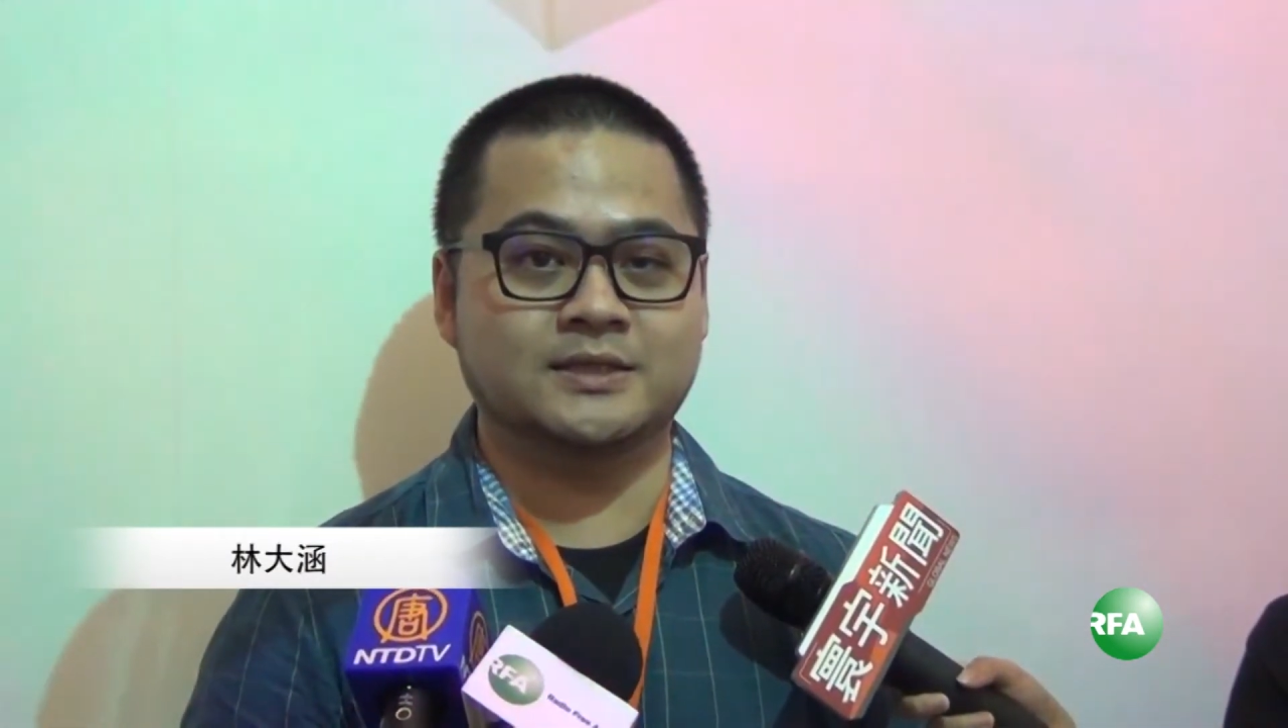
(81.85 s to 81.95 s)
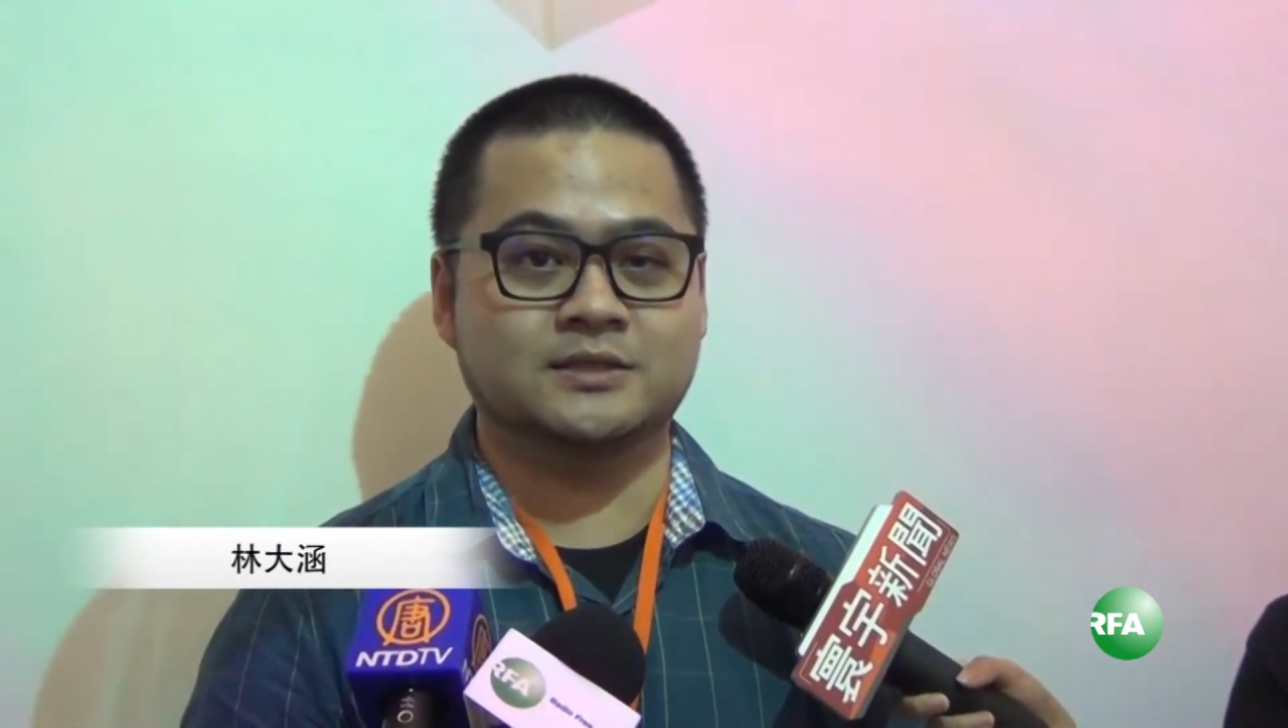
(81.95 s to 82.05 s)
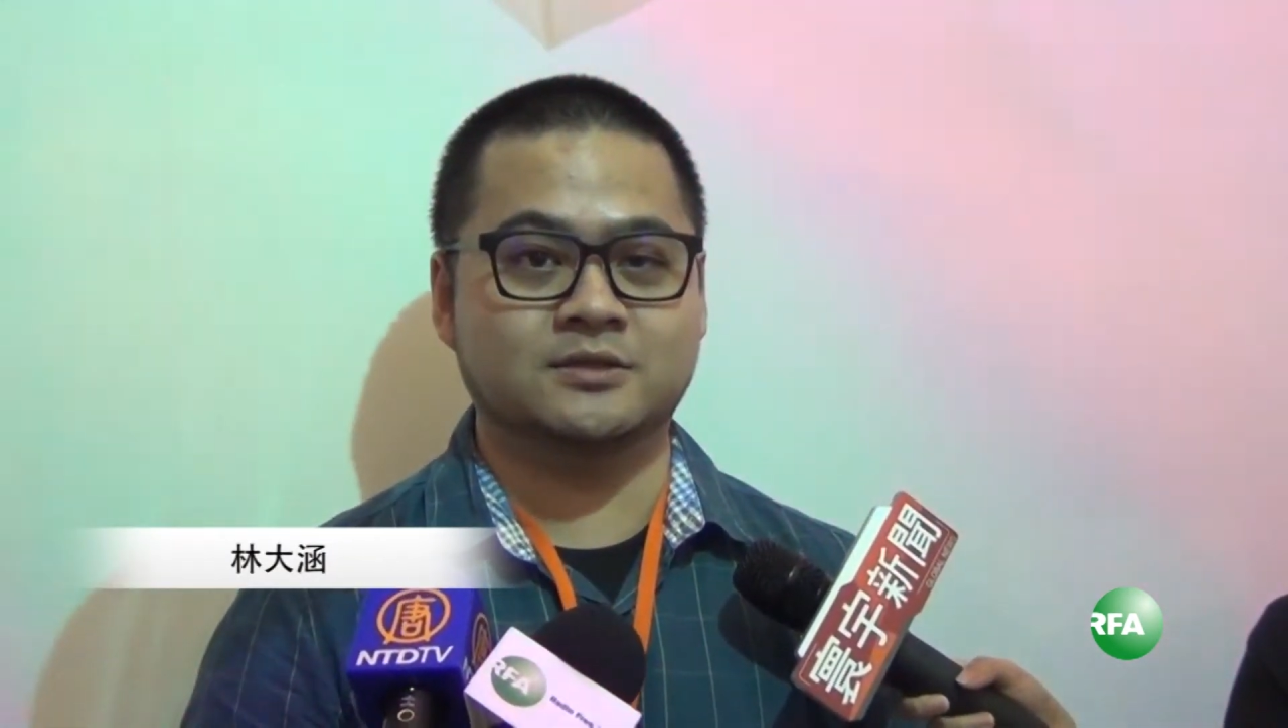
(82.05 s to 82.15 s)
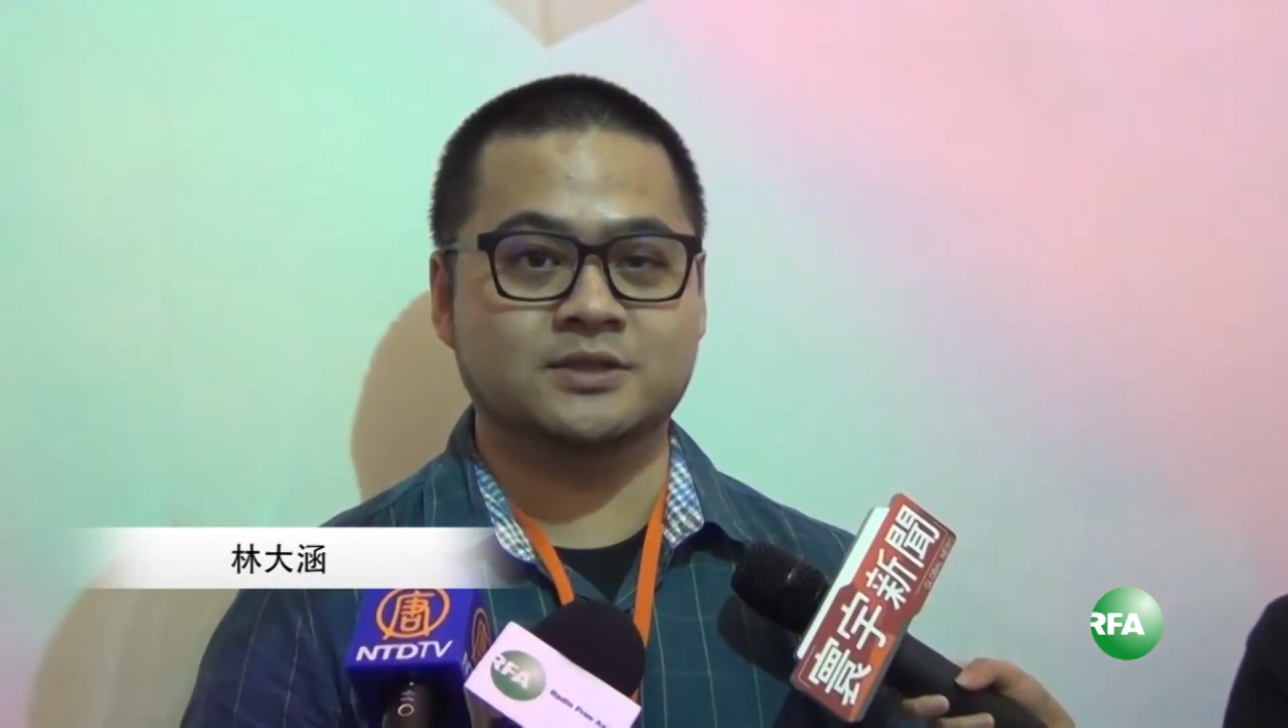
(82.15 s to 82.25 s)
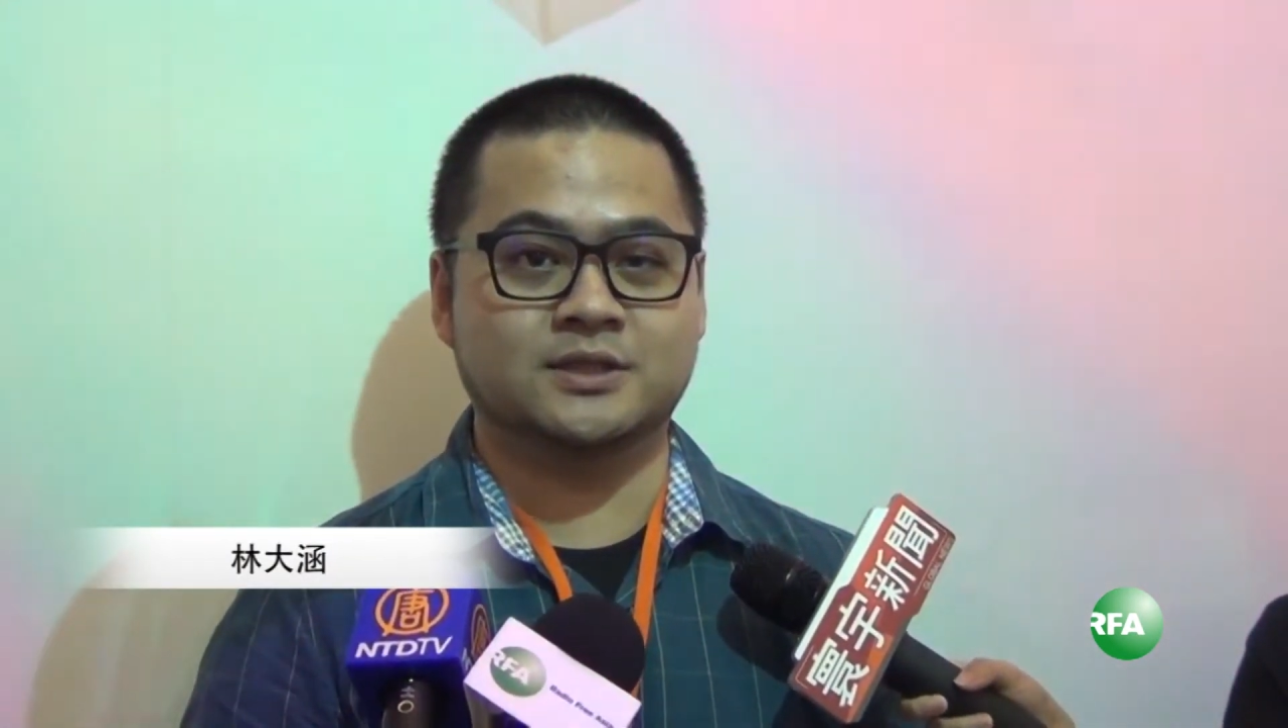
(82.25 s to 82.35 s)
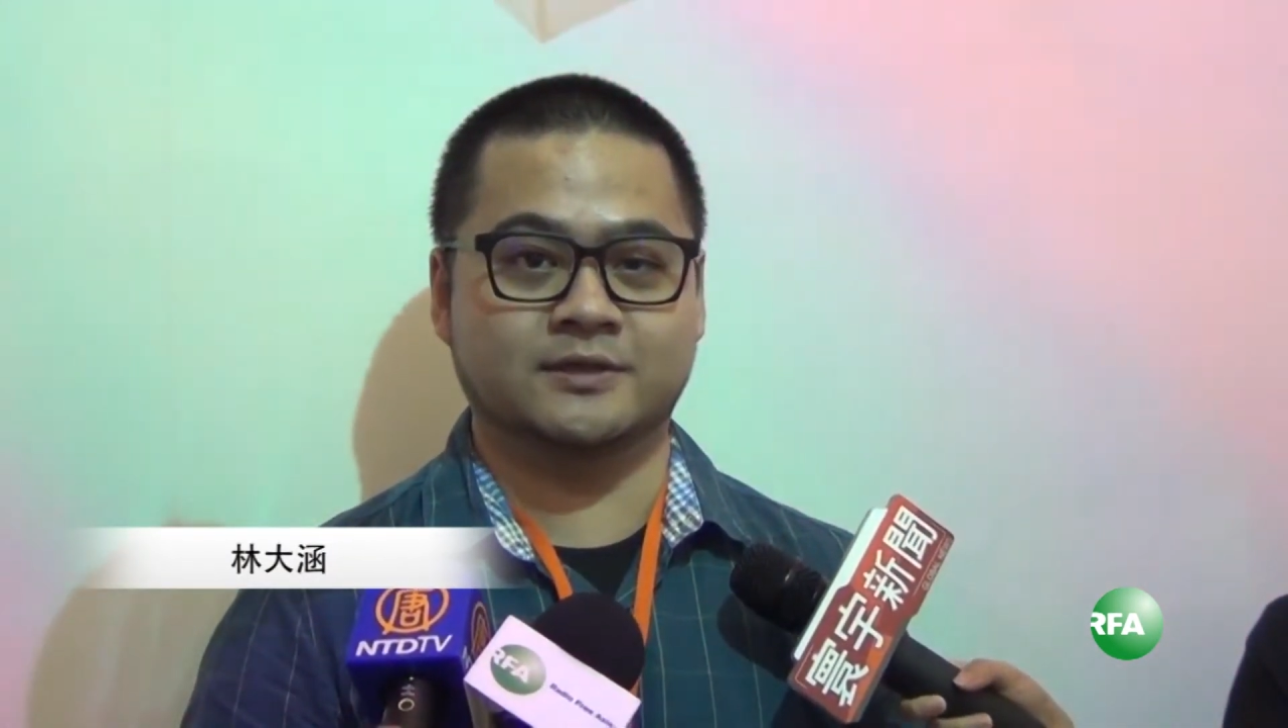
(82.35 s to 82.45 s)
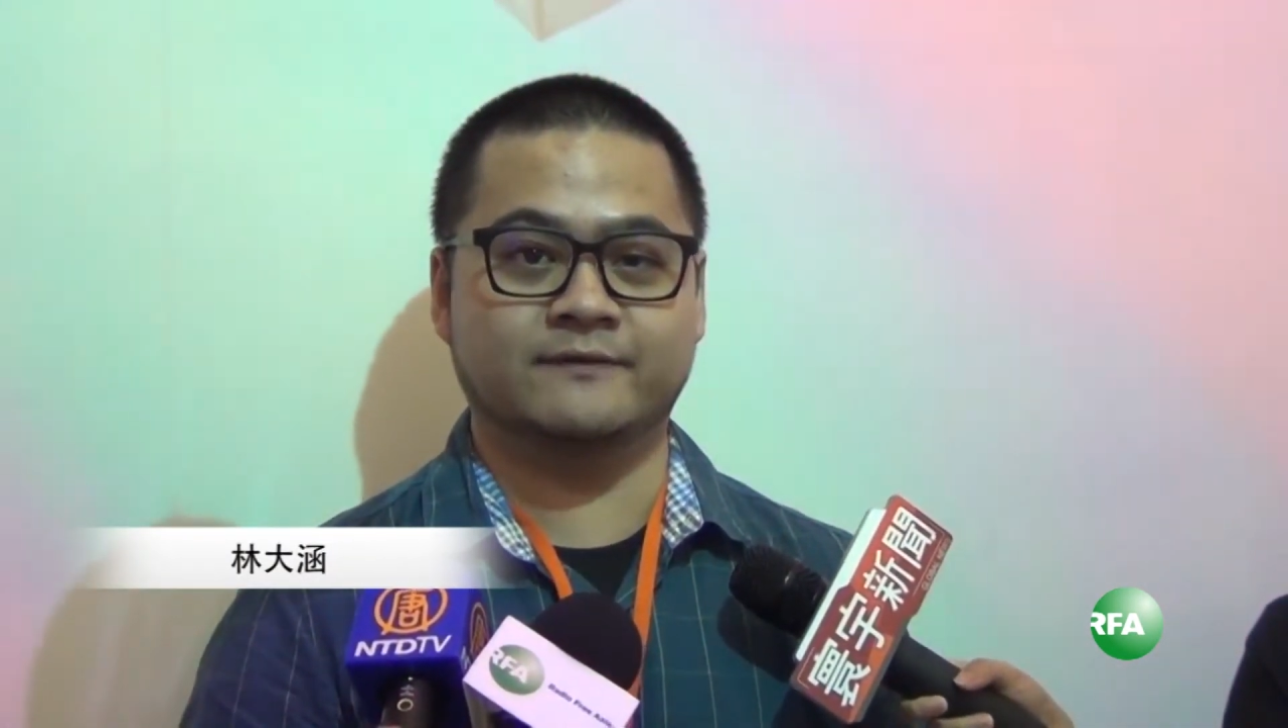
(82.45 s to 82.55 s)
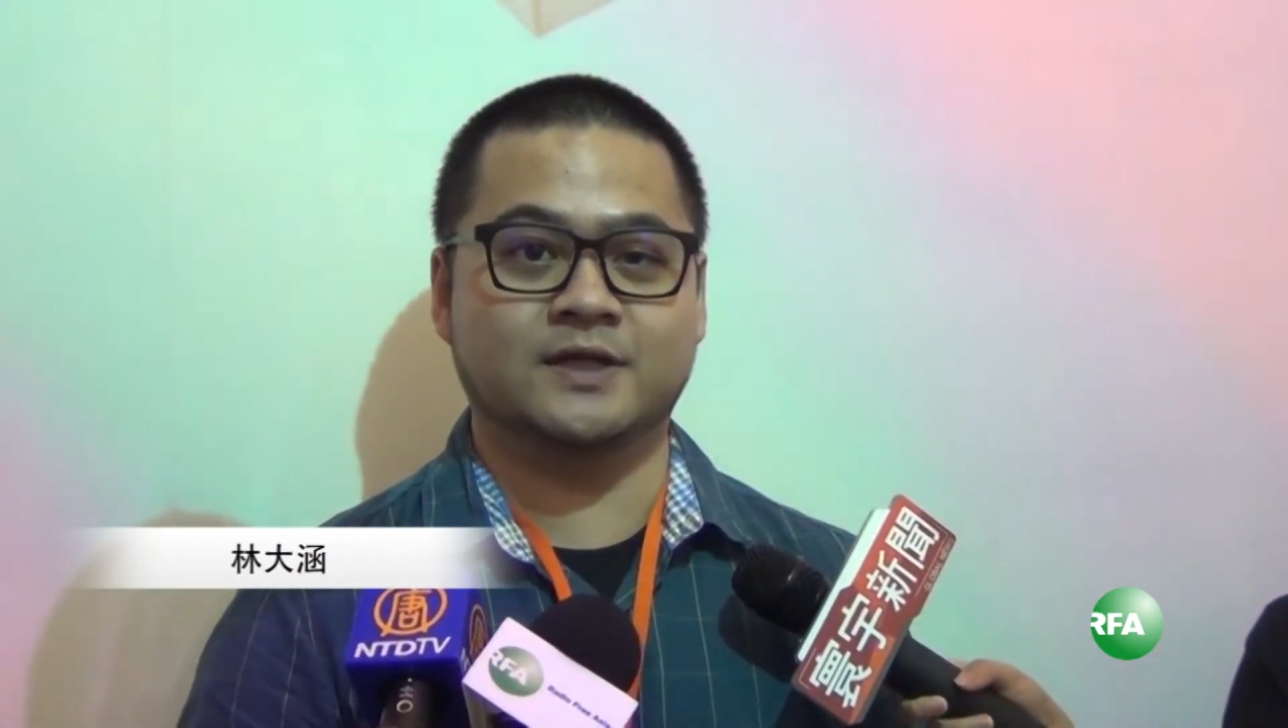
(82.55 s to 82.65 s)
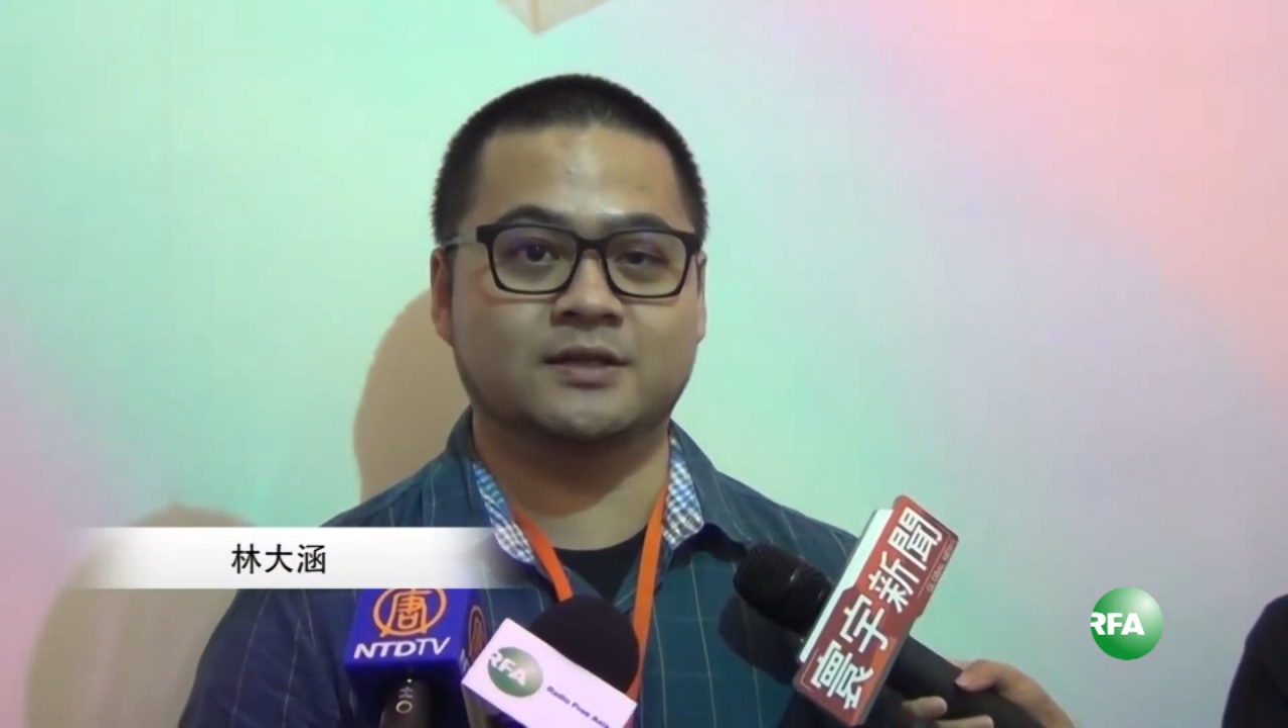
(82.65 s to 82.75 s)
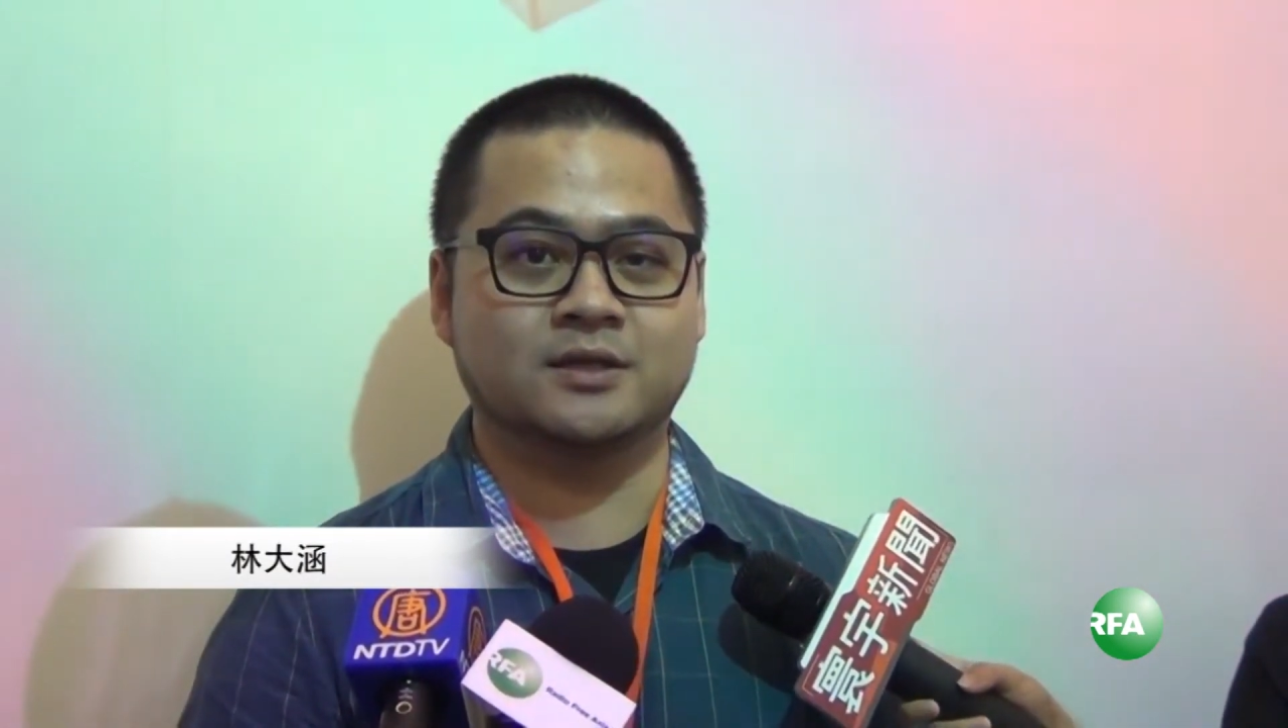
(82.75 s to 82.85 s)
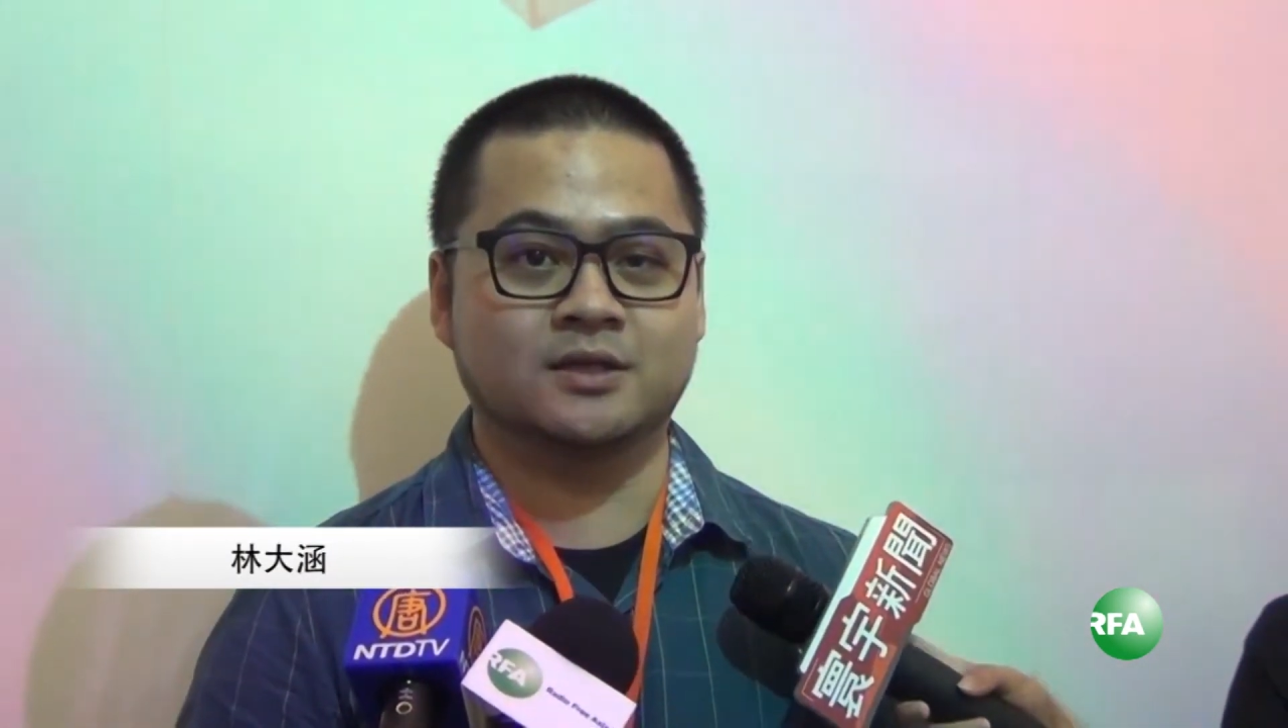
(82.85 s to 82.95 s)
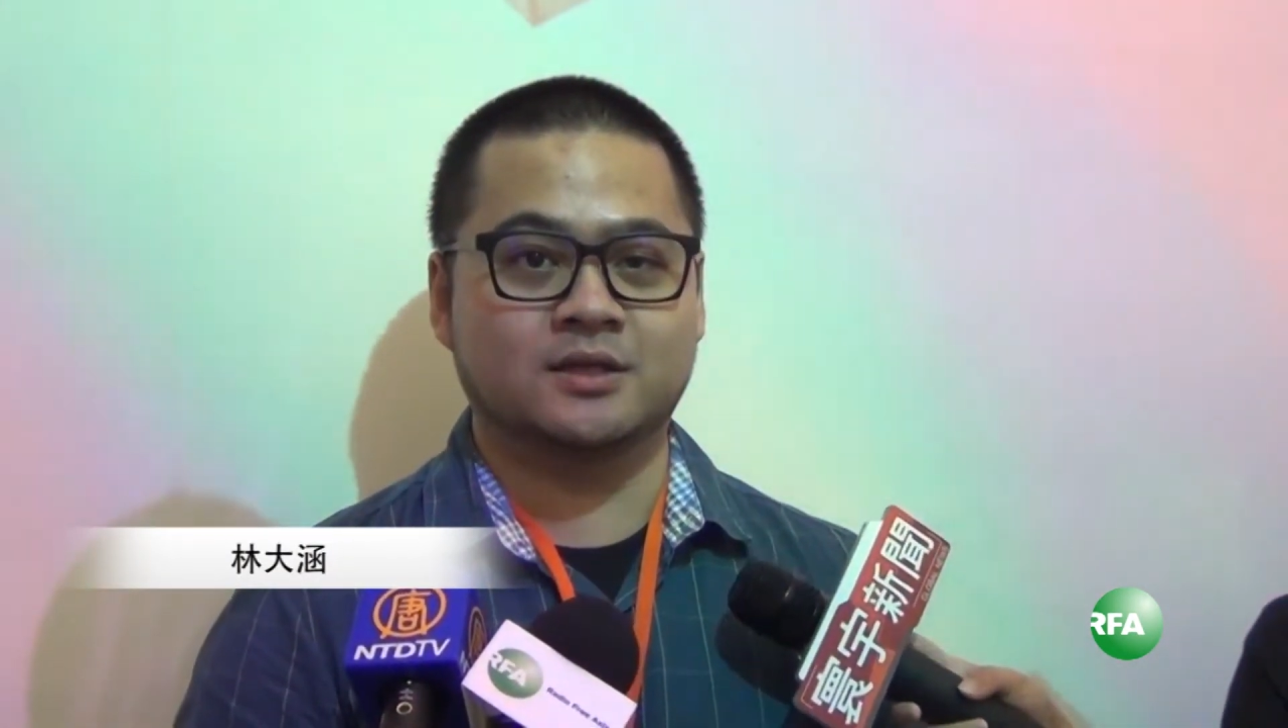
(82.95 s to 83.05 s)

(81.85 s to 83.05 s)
积都是得分，